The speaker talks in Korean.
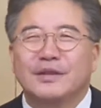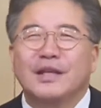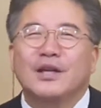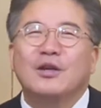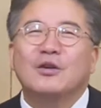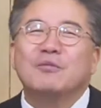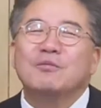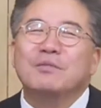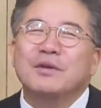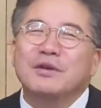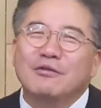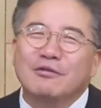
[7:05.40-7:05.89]

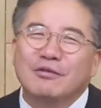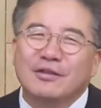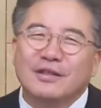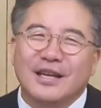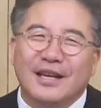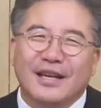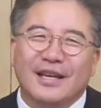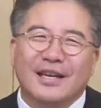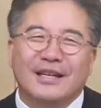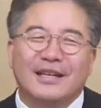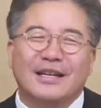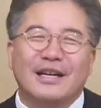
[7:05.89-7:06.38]
자꾸 미국
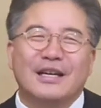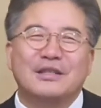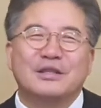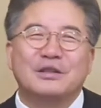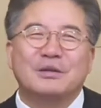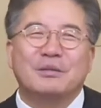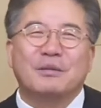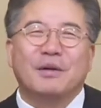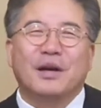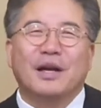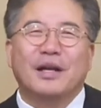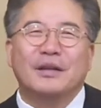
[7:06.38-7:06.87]
얘기를
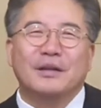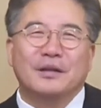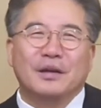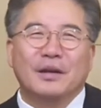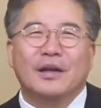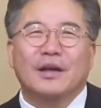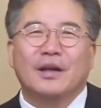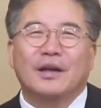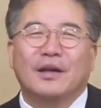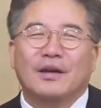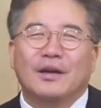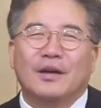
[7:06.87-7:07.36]
하지만
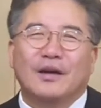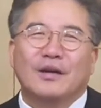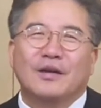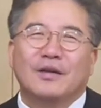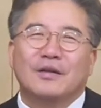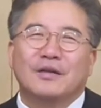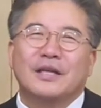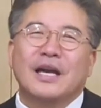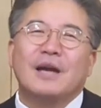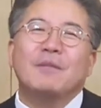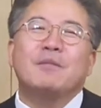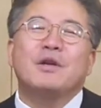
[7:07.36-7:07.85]

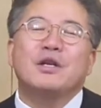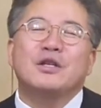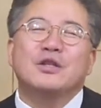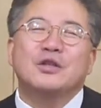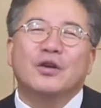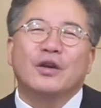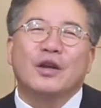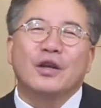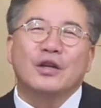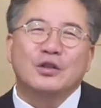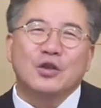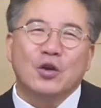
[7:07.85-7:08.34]
3일 어,
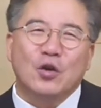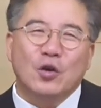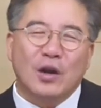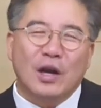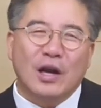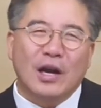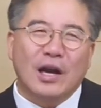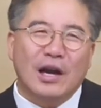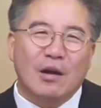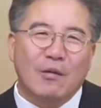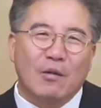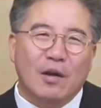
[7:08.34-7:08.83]
전에
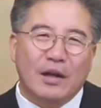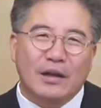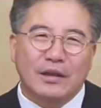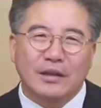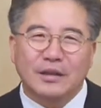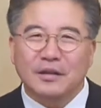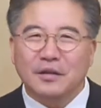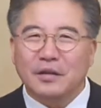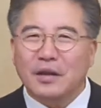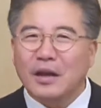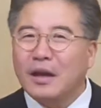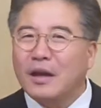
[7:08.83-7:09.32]
전화가
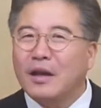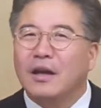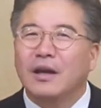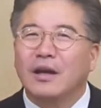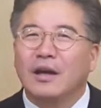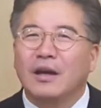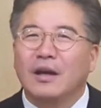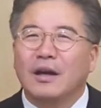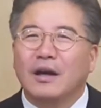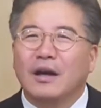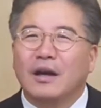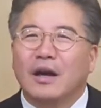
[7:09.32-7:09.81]
왔는데
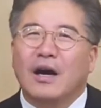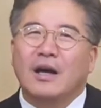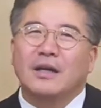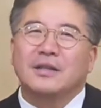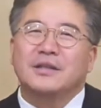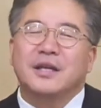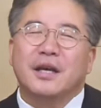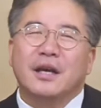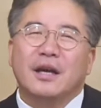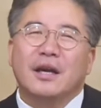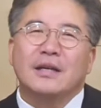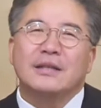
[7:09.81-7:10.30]

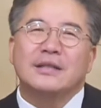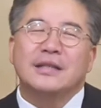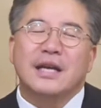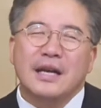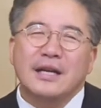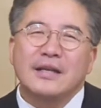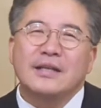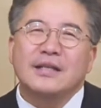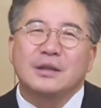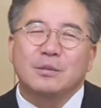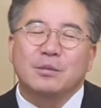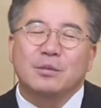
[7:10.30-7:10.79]
아 제가
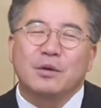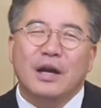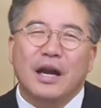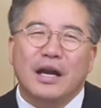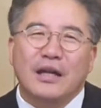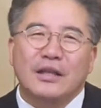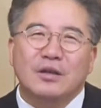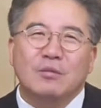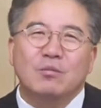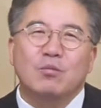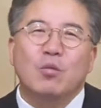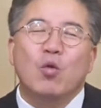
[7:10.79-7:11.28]
살 집을
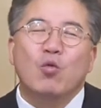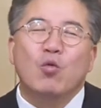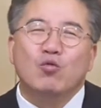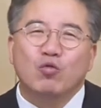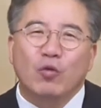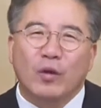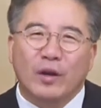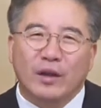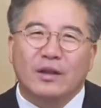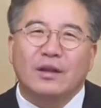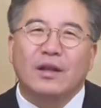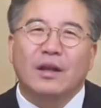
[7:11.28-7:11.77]
아직 못
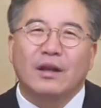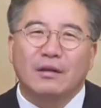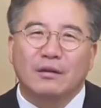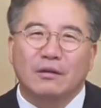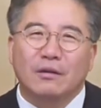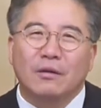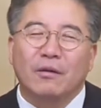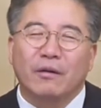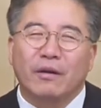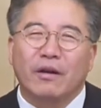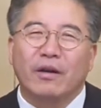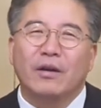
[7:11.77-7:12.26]

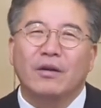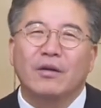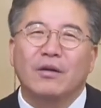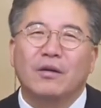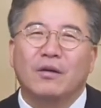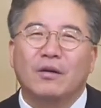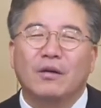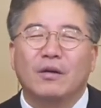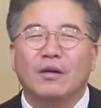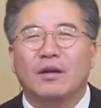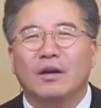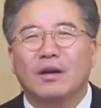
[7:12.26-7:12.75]
구했다는
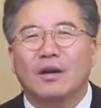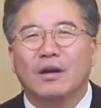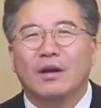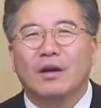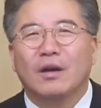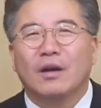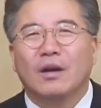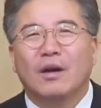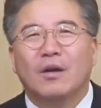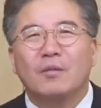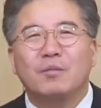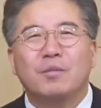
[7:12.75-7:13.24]
거예요.
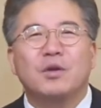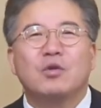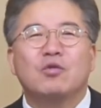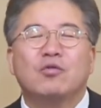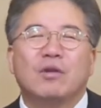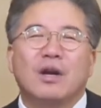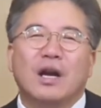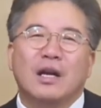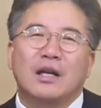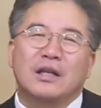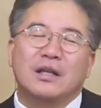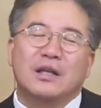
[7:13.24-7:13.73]
어,
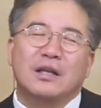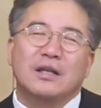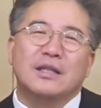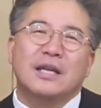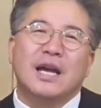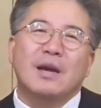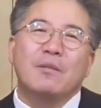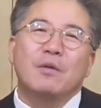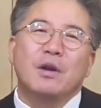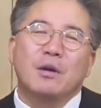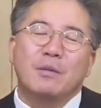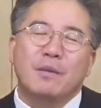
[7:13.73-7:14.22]
미국 갈길이
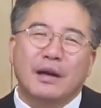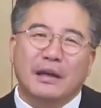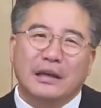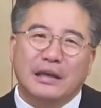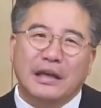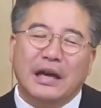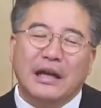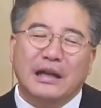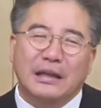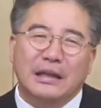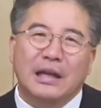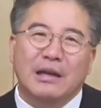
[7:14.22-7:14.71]

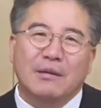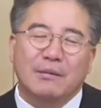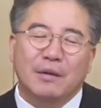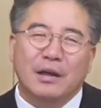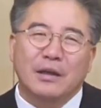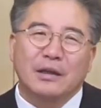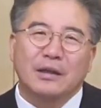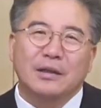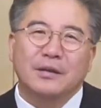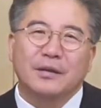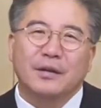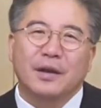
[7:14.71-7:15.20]
3일밖에 안
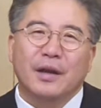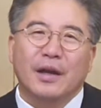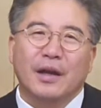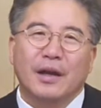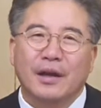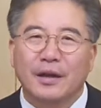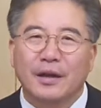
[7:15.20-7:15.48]
남았는데